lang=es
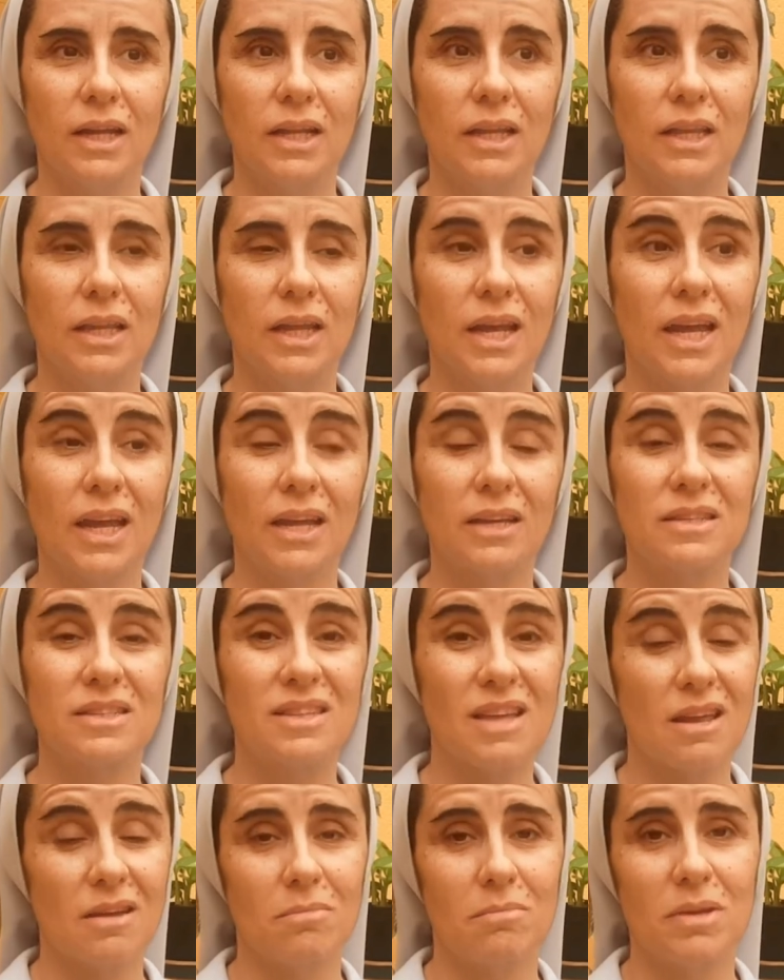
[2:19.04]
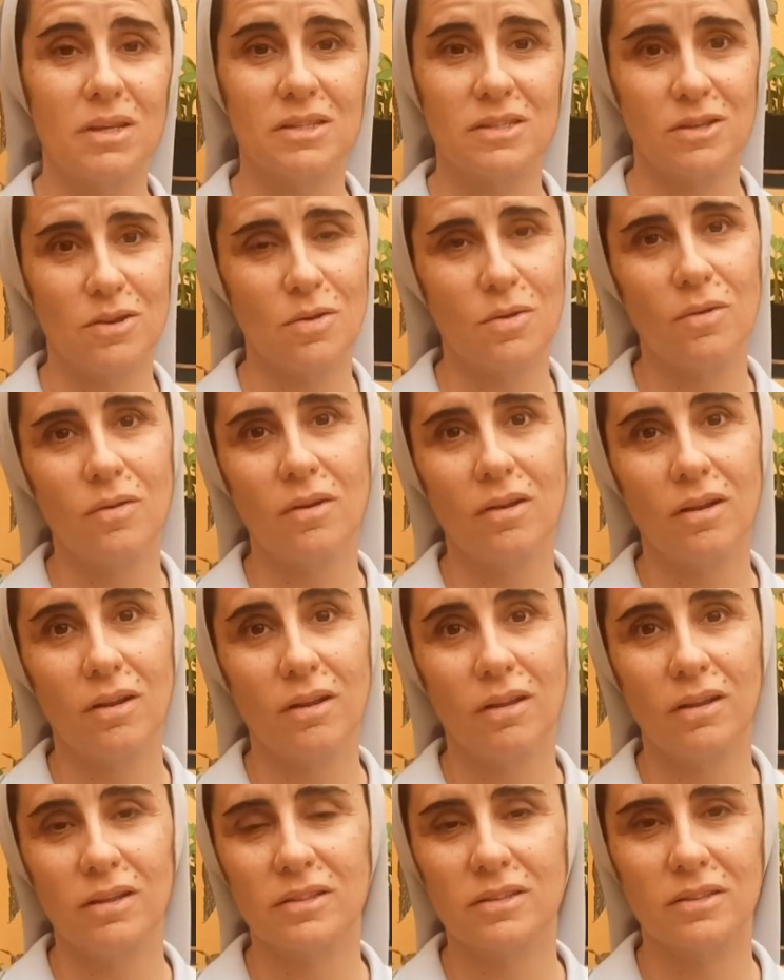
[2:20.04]
de que ser misión
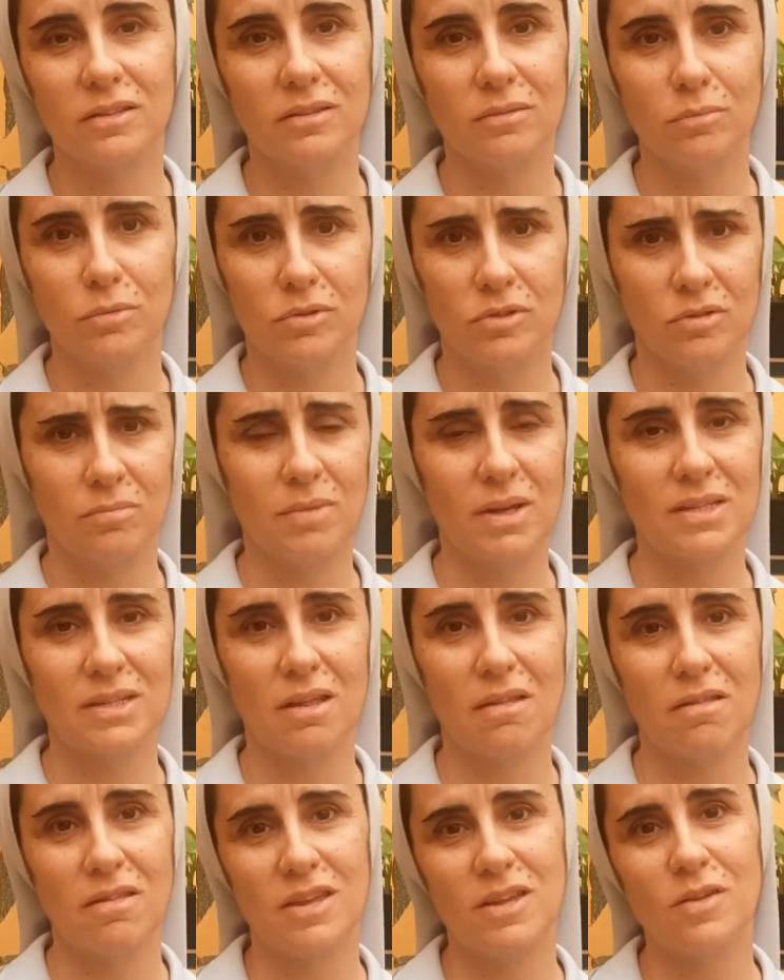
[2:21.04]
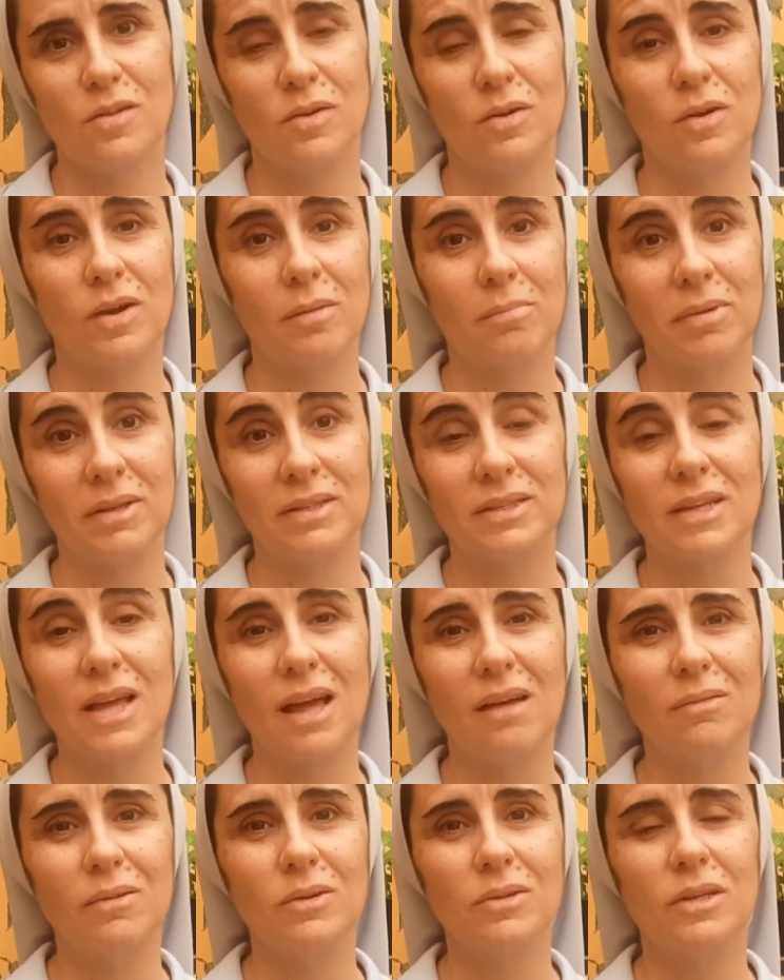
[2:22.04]
es mucho más sencillo de lo que
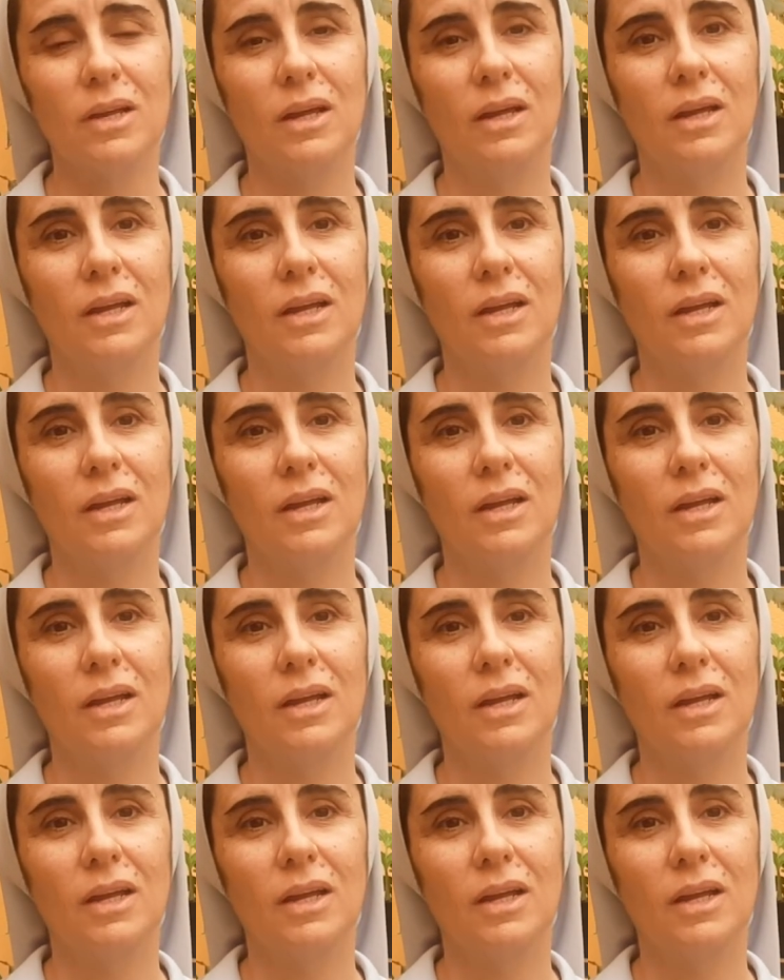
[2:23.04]
pensamos,